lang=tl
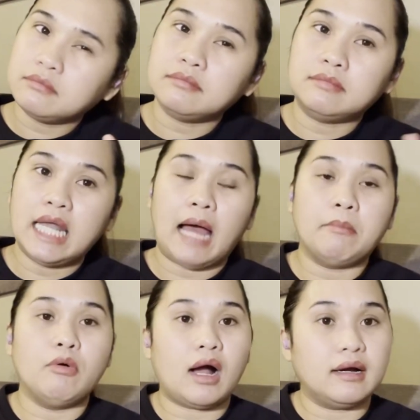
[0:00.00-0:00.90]

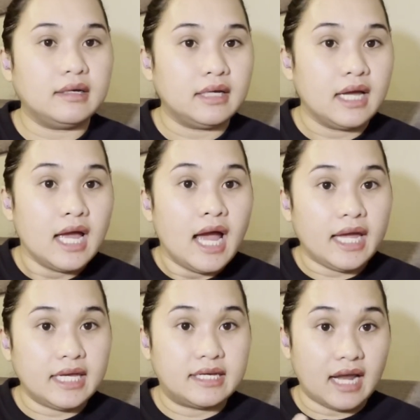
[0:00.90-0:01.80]
malabo kang
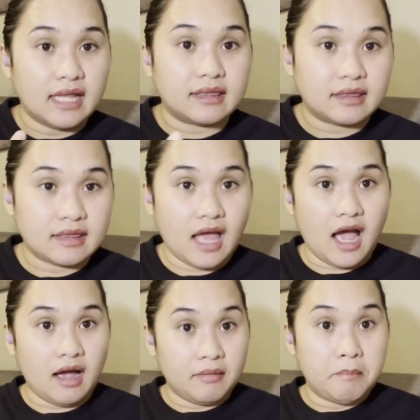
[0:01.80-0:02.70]
i-grant
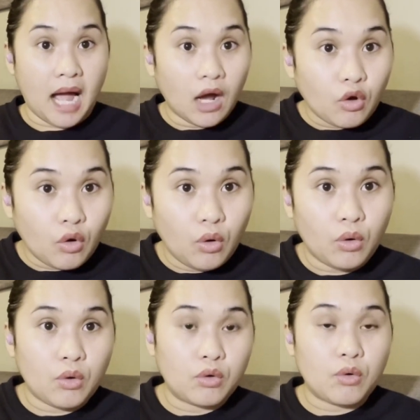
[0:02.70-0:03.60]
ng
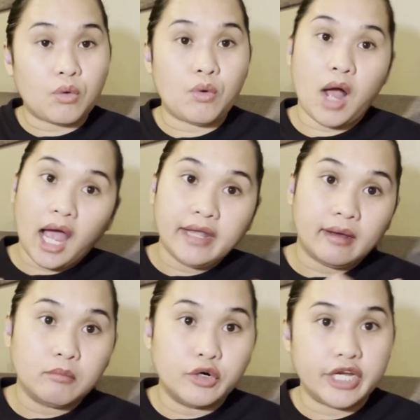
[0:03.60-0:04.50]
bangko kung kukuha ka
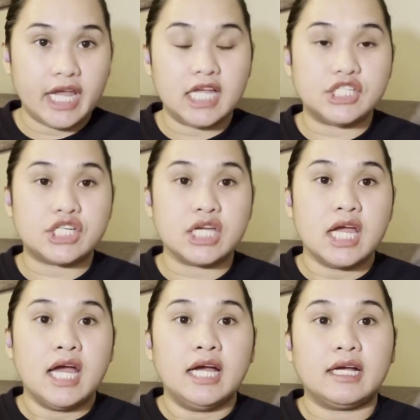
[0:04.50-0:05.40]
ng mortgage
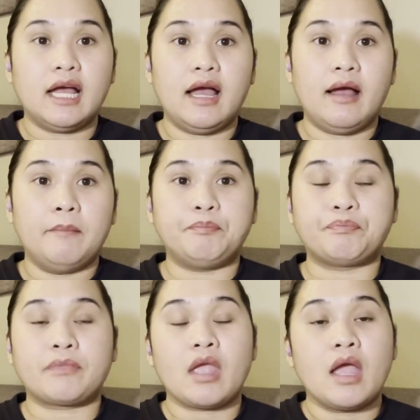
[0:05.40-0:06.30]

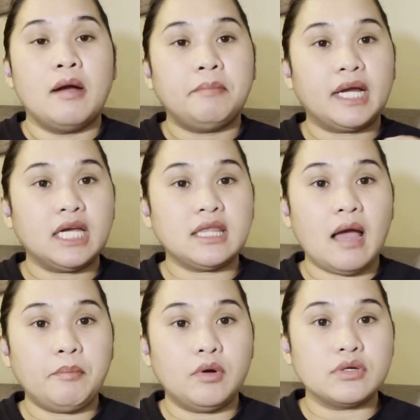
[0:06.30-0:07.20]
Um,
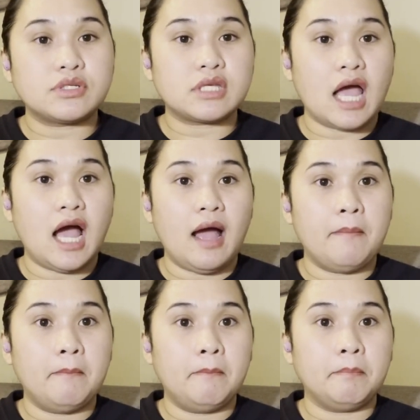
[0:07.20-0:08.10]
pagkatapos,
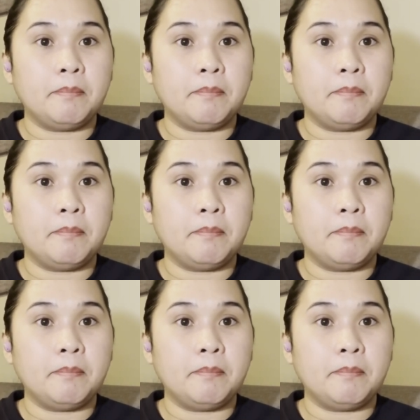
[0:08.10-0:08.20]
um,